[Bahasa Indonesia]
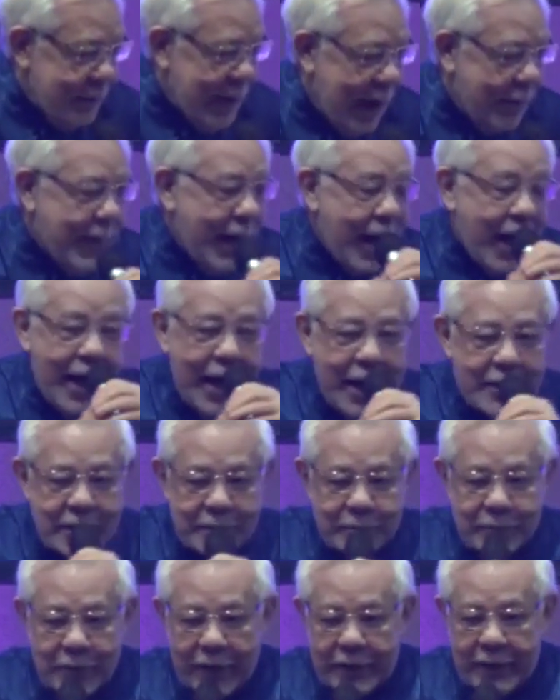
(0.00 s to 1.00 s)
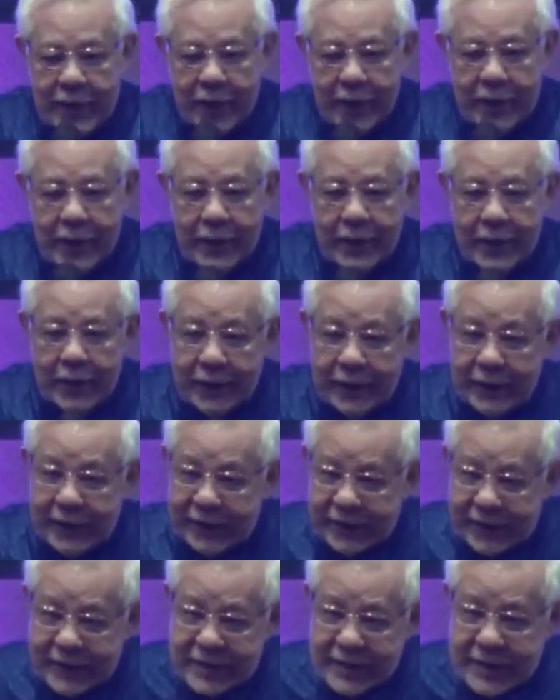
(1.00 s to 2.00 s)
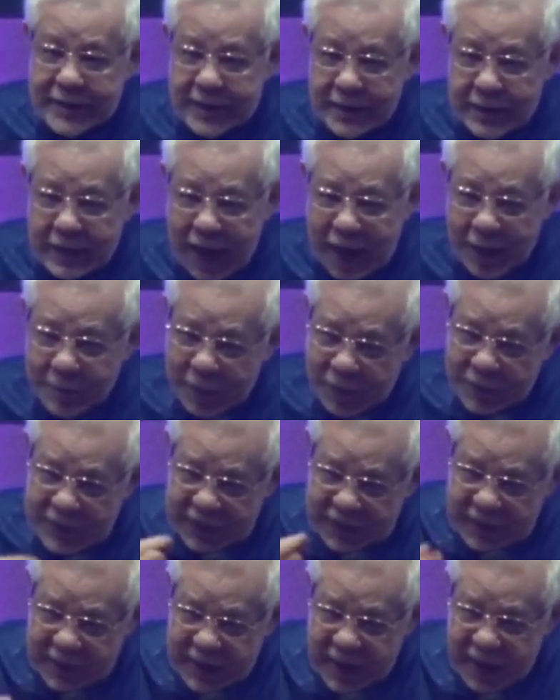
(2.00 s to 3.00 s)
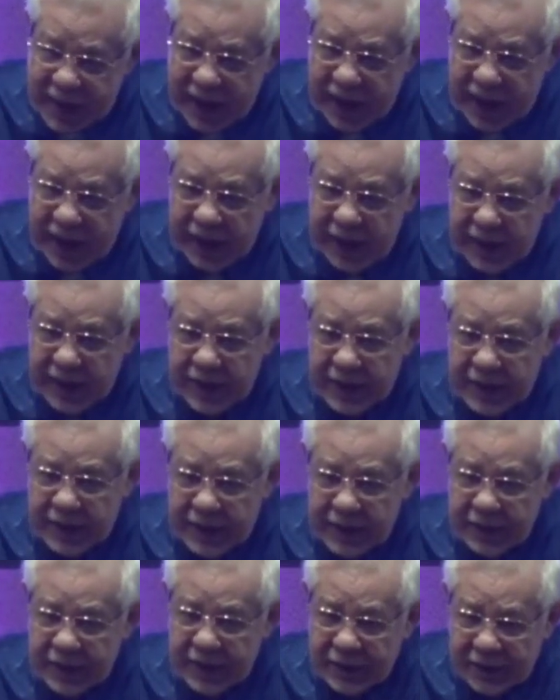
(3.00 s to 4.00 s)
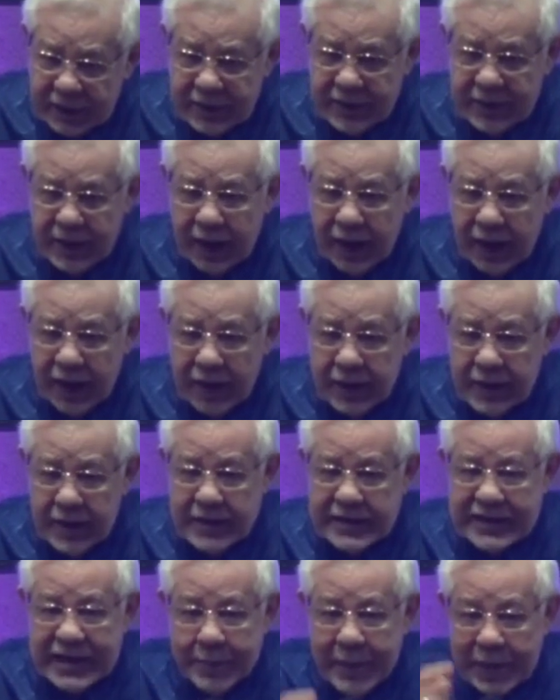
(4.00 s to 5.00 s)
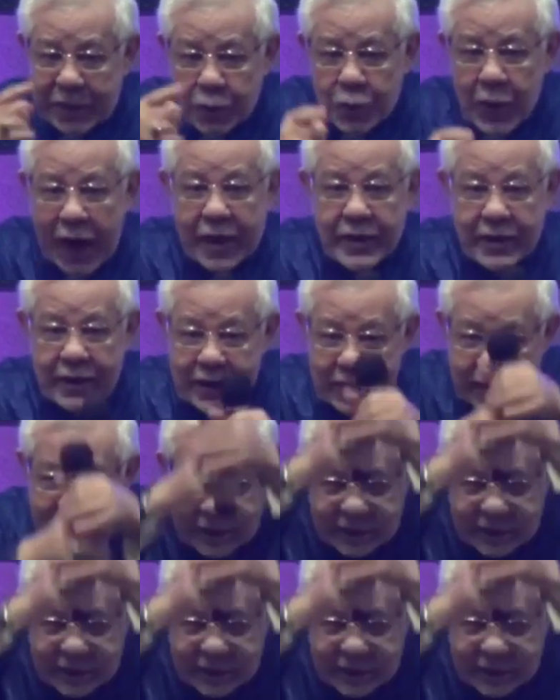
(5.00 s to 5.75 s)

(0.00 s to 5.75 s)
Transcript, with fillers: Papa semuanya. Jadi kita seneng, angpaunya digede. Ngerti nggak? Sama Tuhan,